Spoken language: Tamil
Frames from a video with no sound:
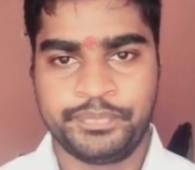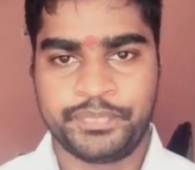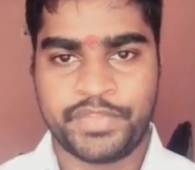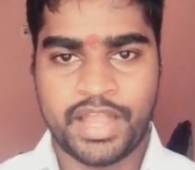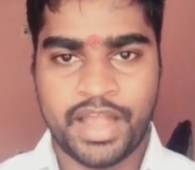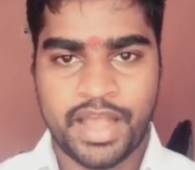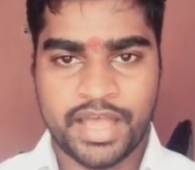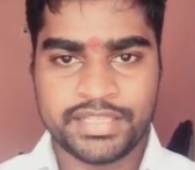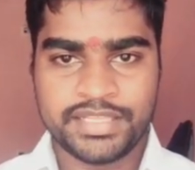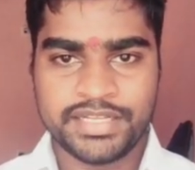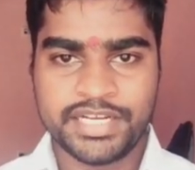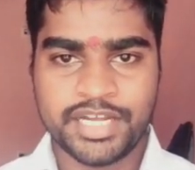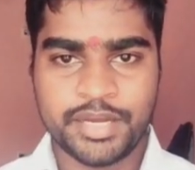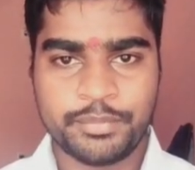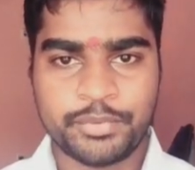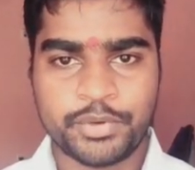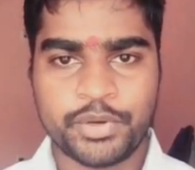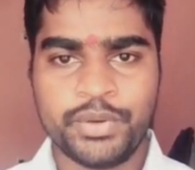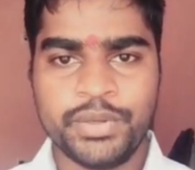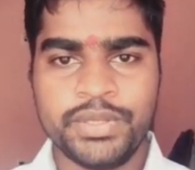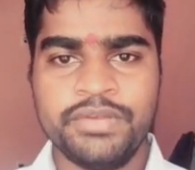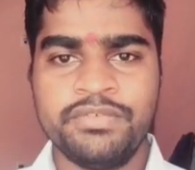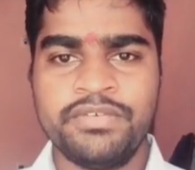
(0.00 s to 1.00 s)

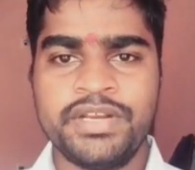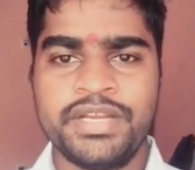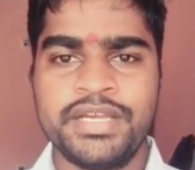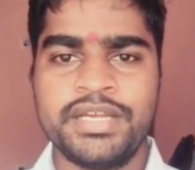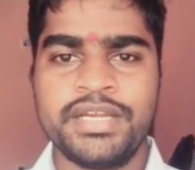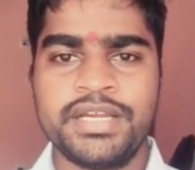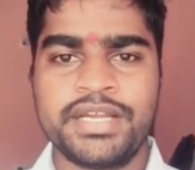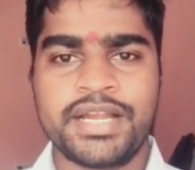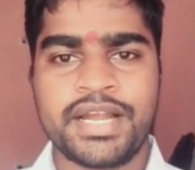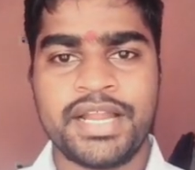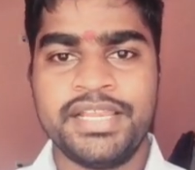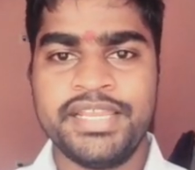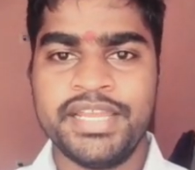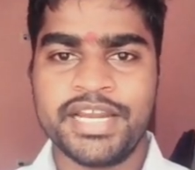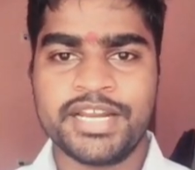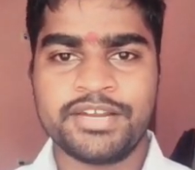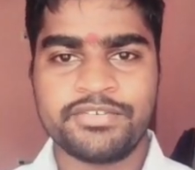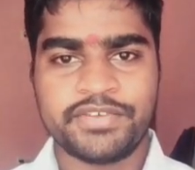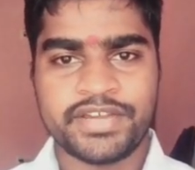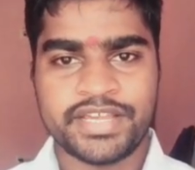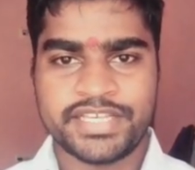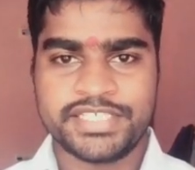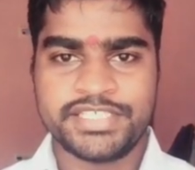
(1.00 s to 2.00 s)
அதற்கப்புறம் இவர் கல்யாண
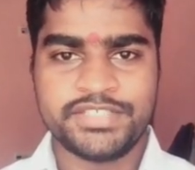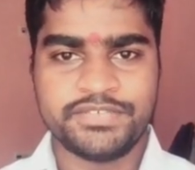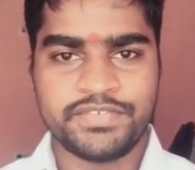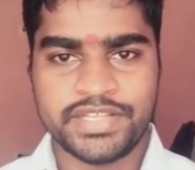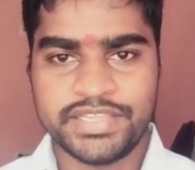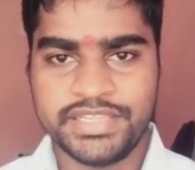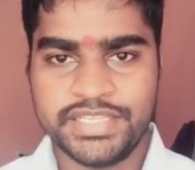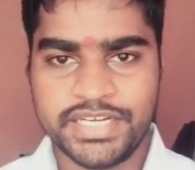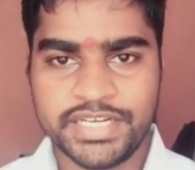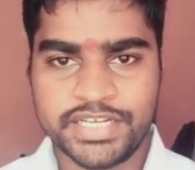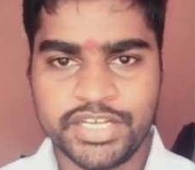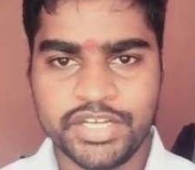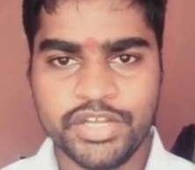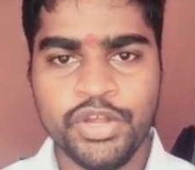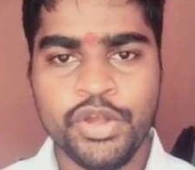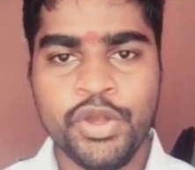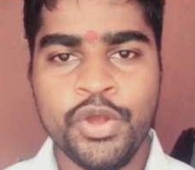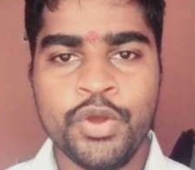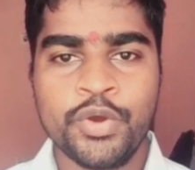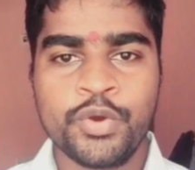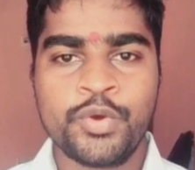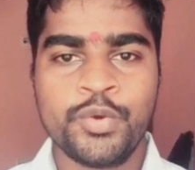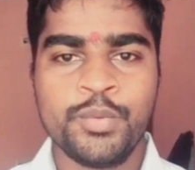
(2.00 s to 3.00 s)
வயசு வந்திருக்கு
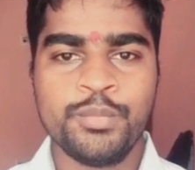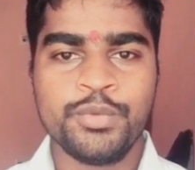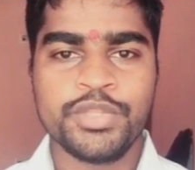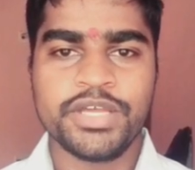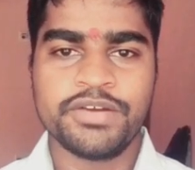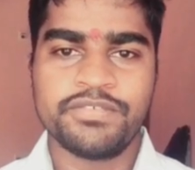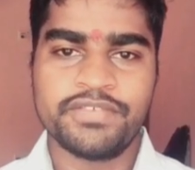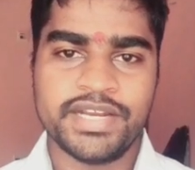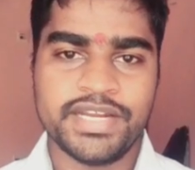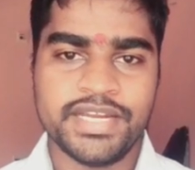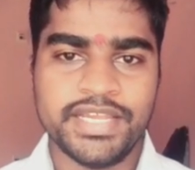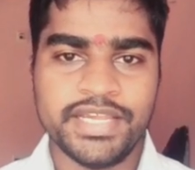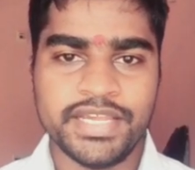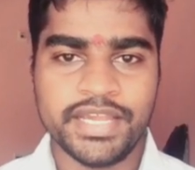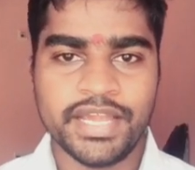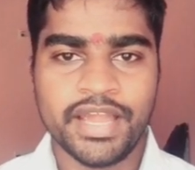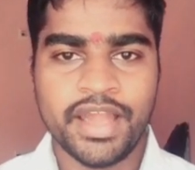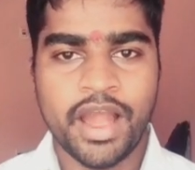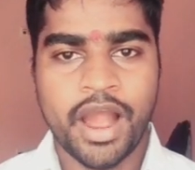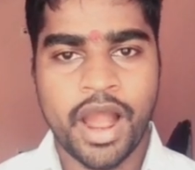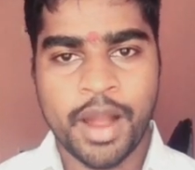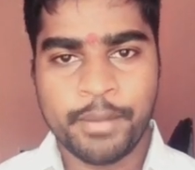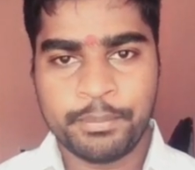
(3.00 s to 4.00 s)
குமுதவல்லி
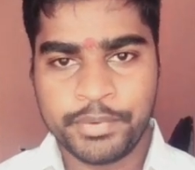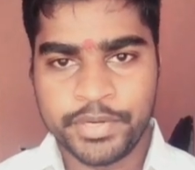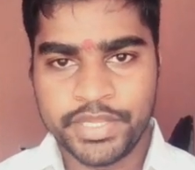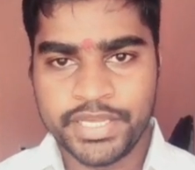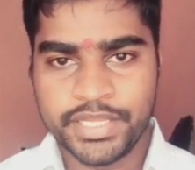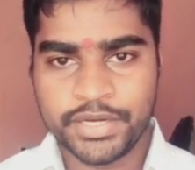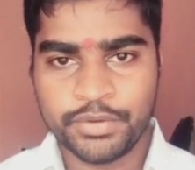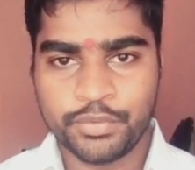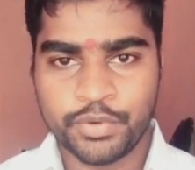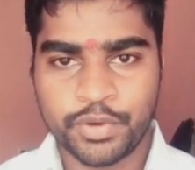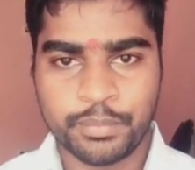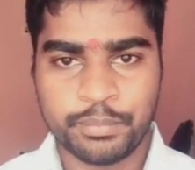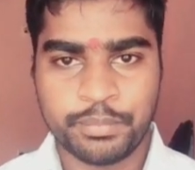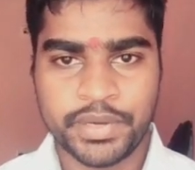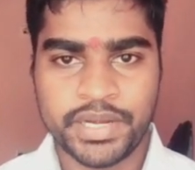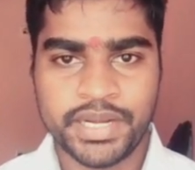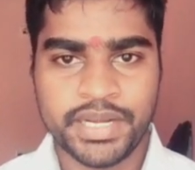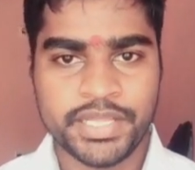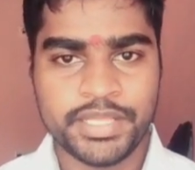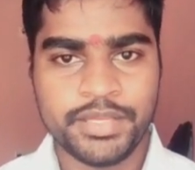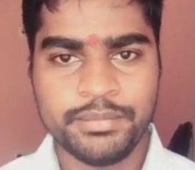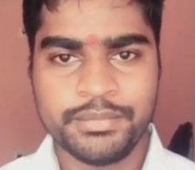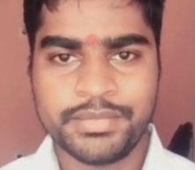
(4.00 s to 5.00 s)
அப்படிங்கிற ஒரு
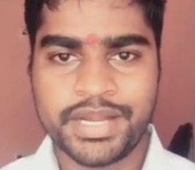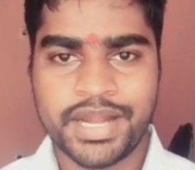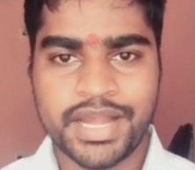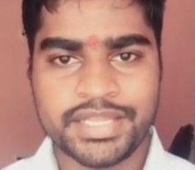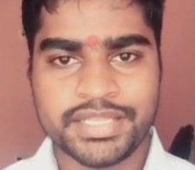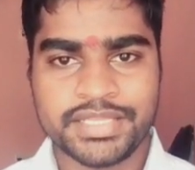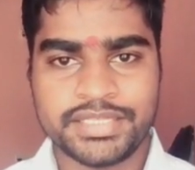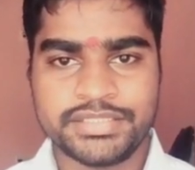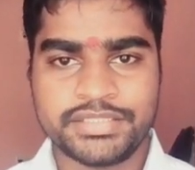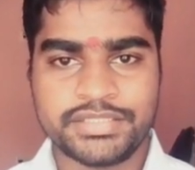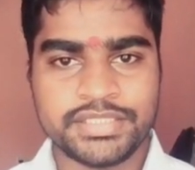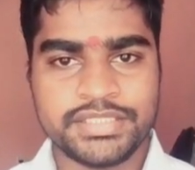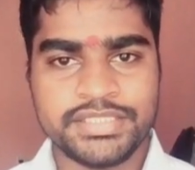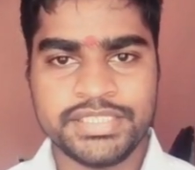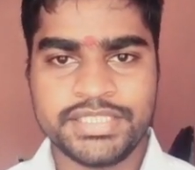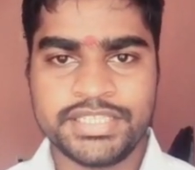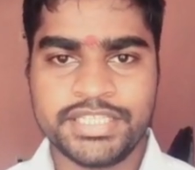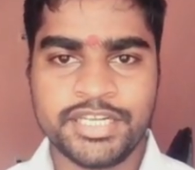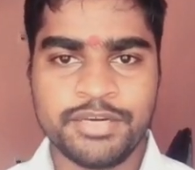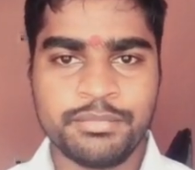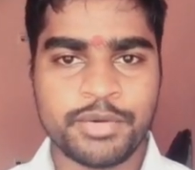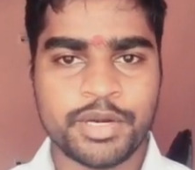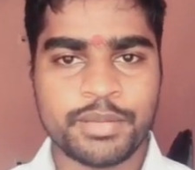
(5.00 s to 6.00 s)
பெண்ணையும் காதல் செஞ்சு
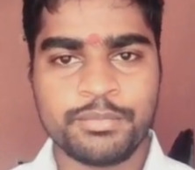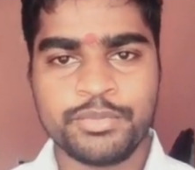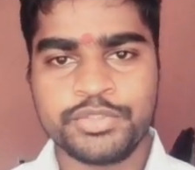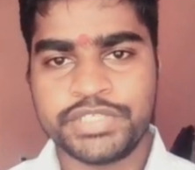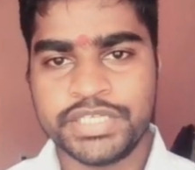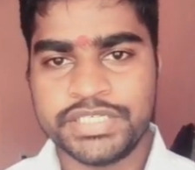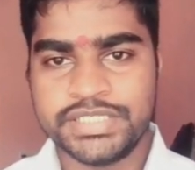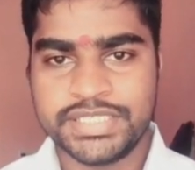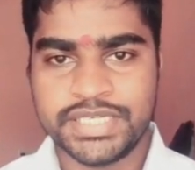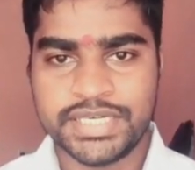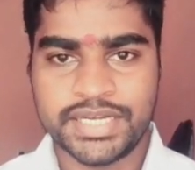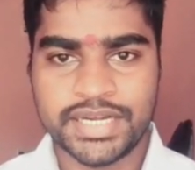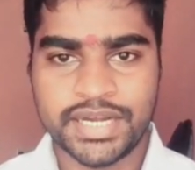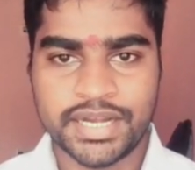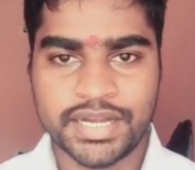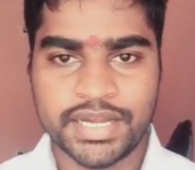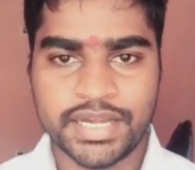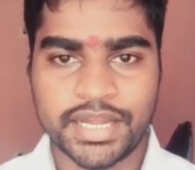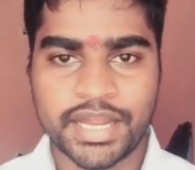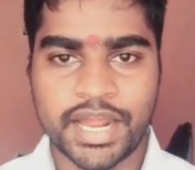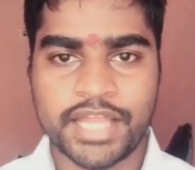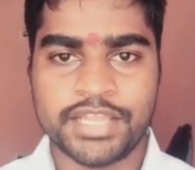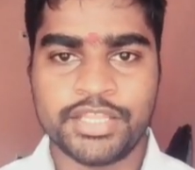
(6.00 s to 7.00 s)
திருமணமும்
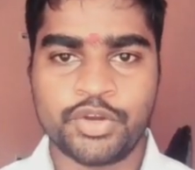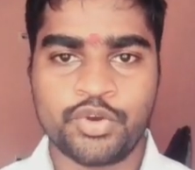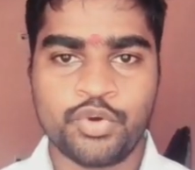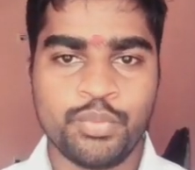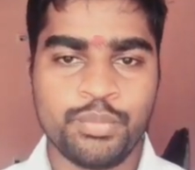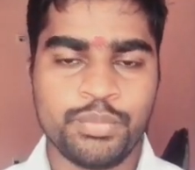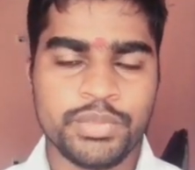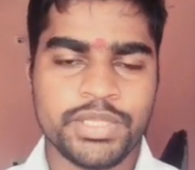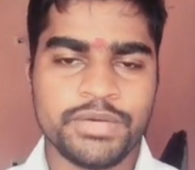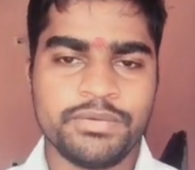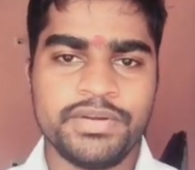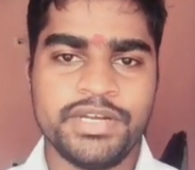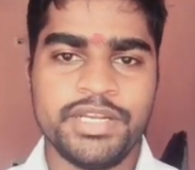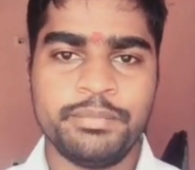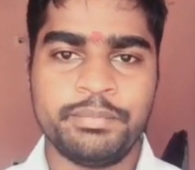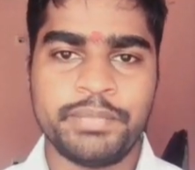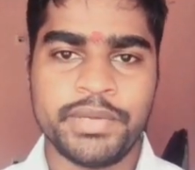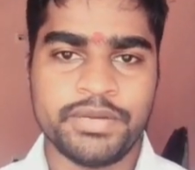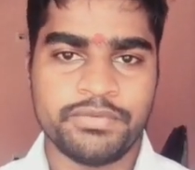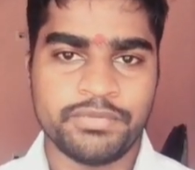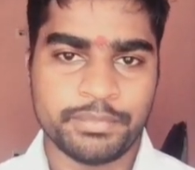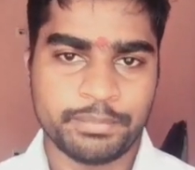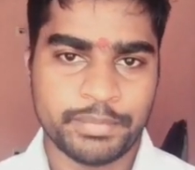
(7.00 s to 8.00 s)
செஞ்சுருக்காங்க அந்த குமுதவல்லி
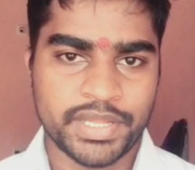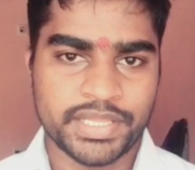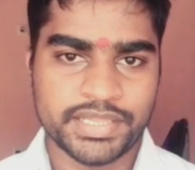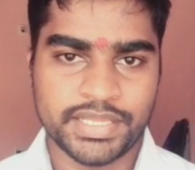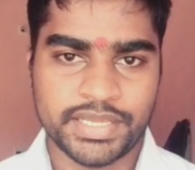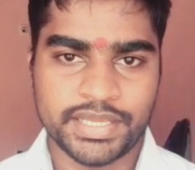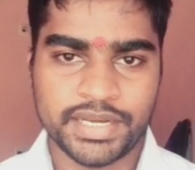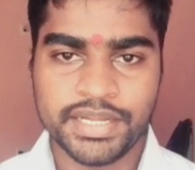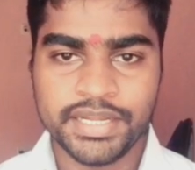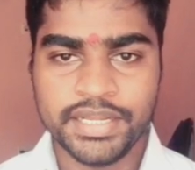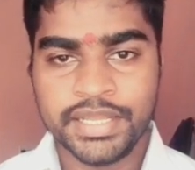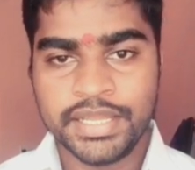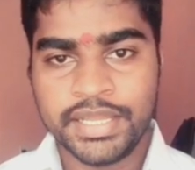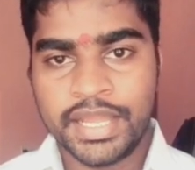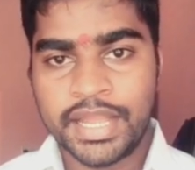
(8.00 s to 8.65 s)
பெண் பார்த்தீங்கன்னா